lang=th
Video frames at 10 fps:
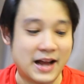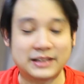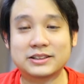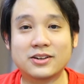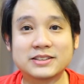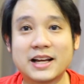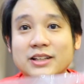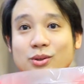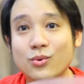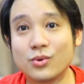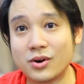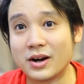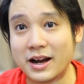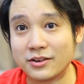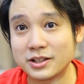อาจจะต้องใช้ถุงข
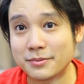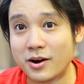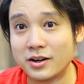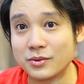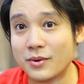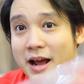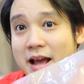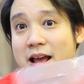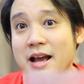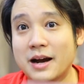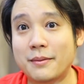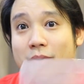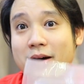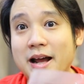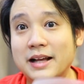องเขาโดยเฉพาะหรือว่าเขาบ
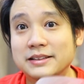อกว่า